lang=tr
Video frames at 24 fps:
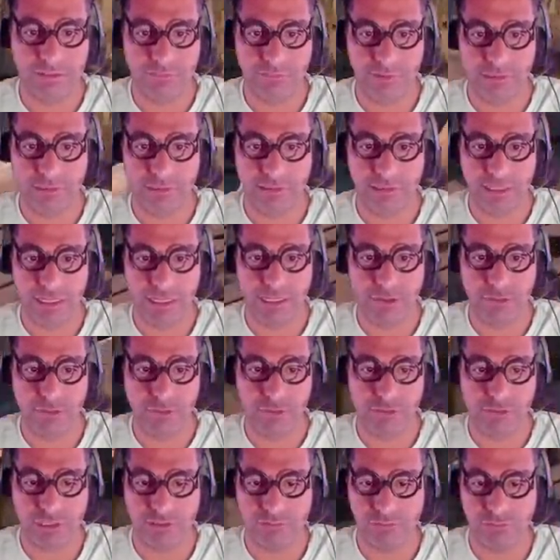Valla neyi
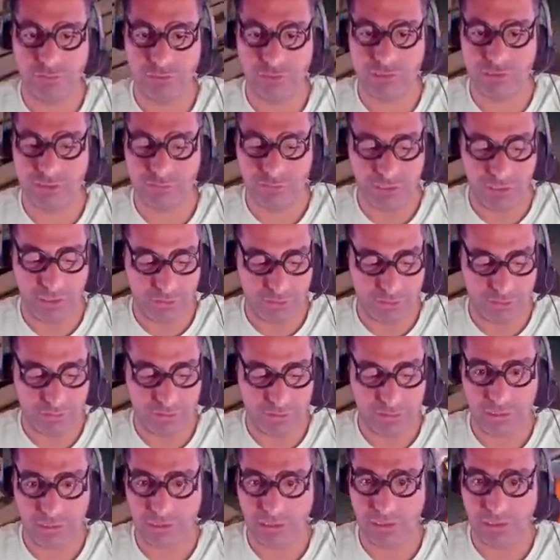görsem vurasım geliyor bu
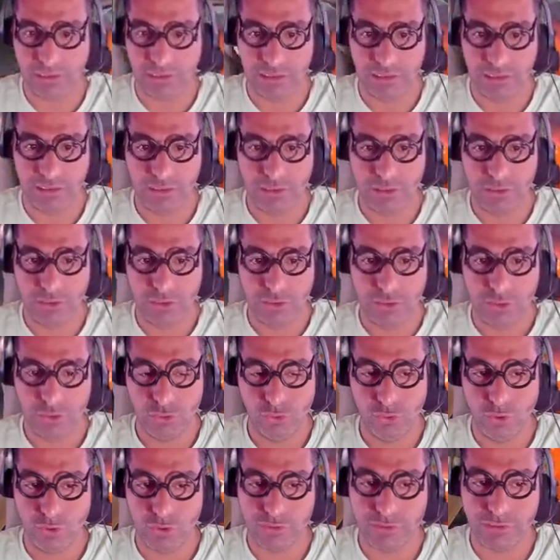silahla.
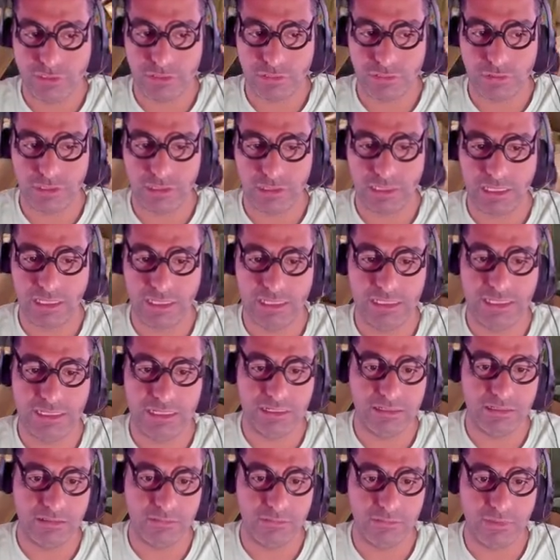Görsel olarak
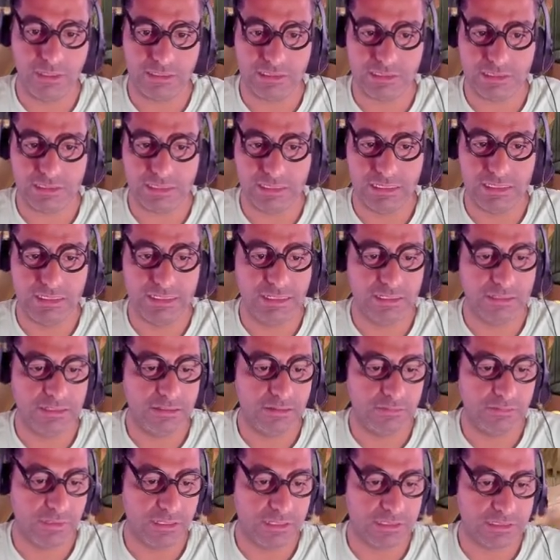inanılmaz,
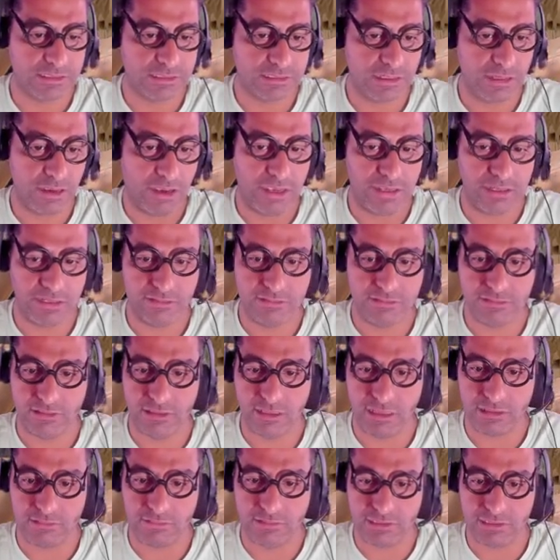inanılmaz
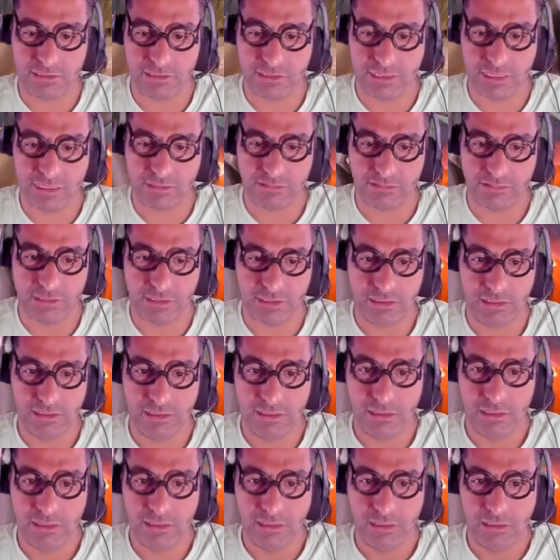ayrıntılar var silahta.
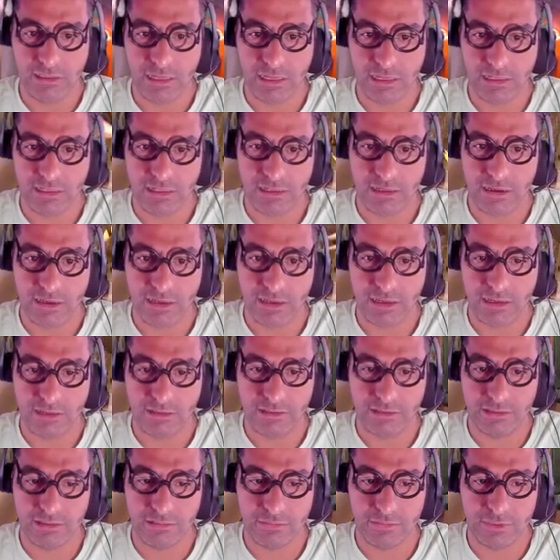Yani
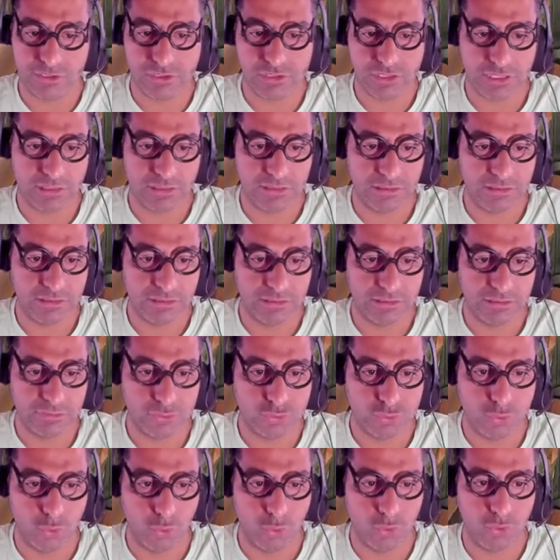ayakları, bacakları
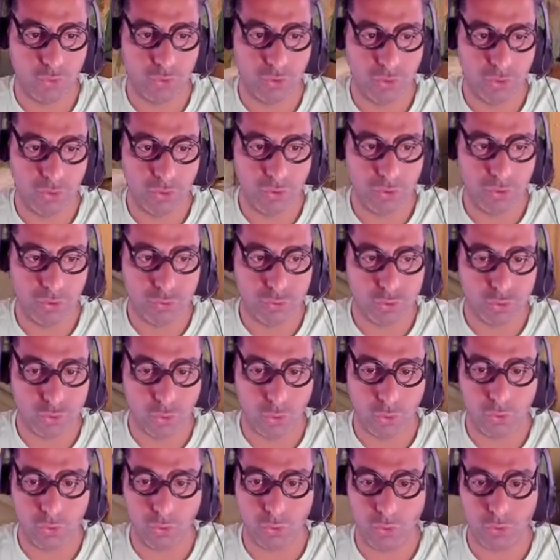çok
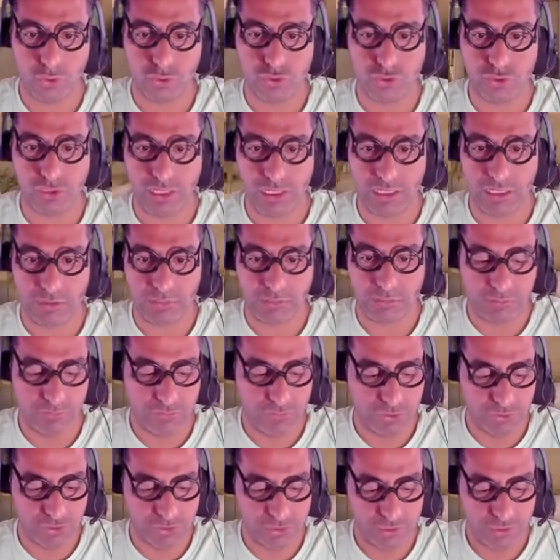çok orijinal
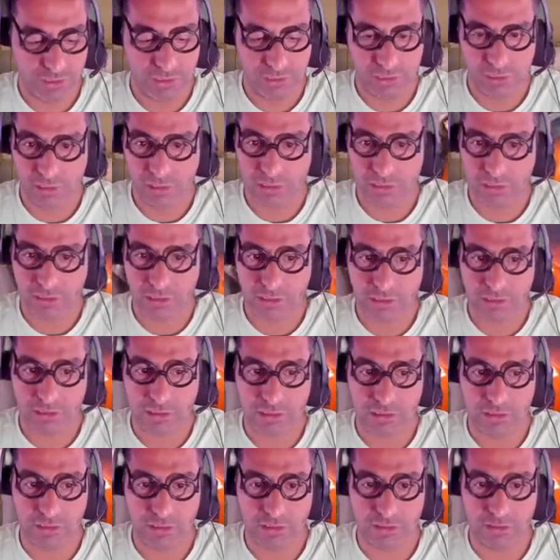yapılmış. Ee,
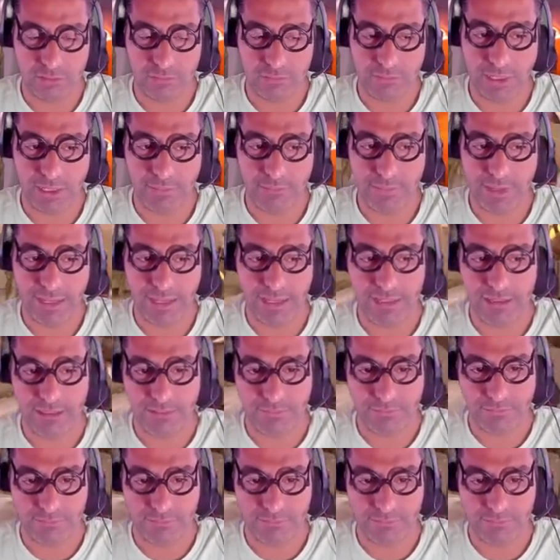ben beğendim.